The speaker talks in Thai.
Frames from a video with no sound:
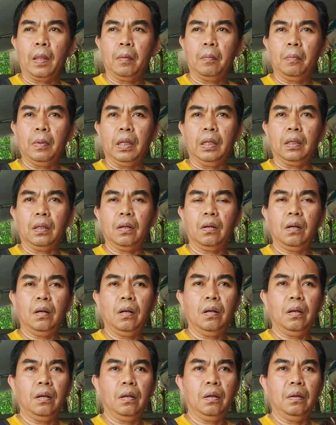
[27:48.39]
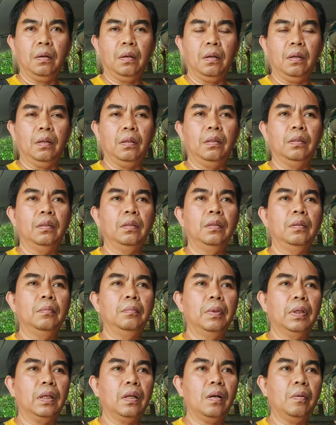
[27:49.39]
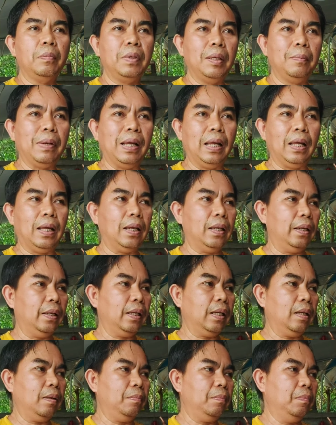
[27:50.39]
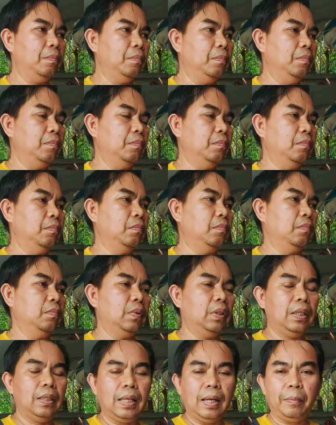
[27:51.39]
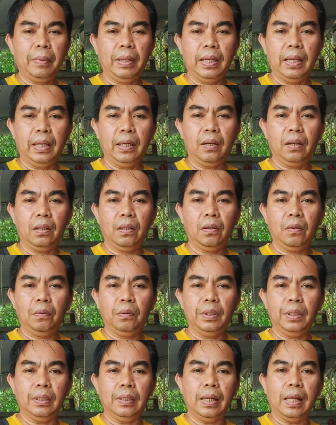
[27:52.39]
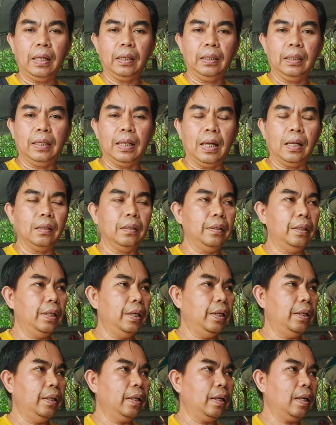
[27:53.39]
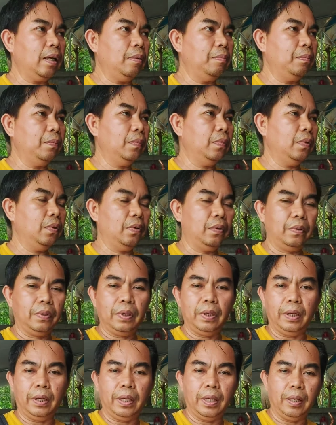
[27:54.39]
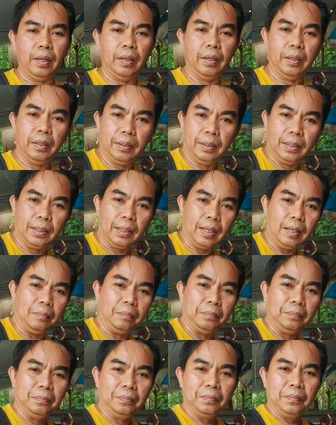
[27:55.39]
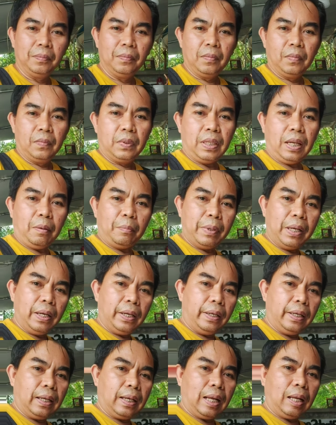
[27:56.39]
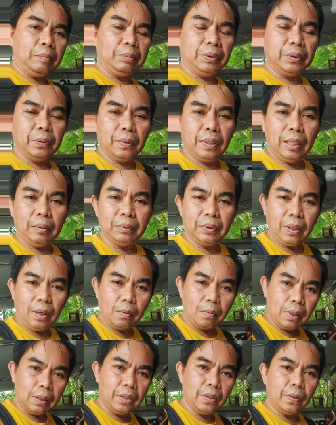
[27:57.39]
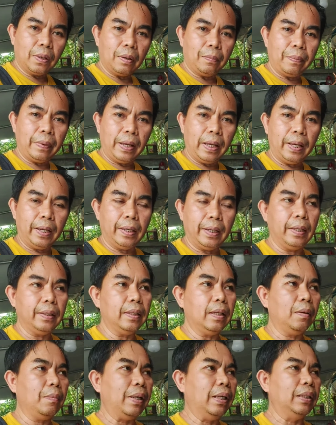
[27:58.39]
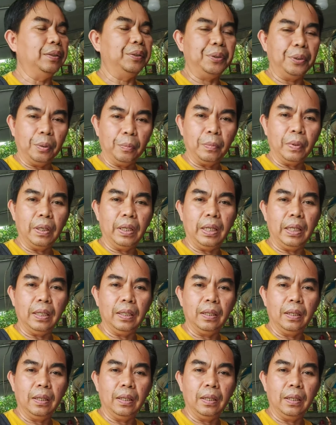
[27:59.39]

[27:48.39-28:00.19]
มันก็มันก็มีมานะครับ จะทำอะไรก็ต้องคิดหน้าคิดหลังดีๆนะครับ โอเคนะครับ ช่างเบิร์ดนะครับ ศูนย์รับซ่อมเครื่องชงกาแฟในจังหวัดชนบุรี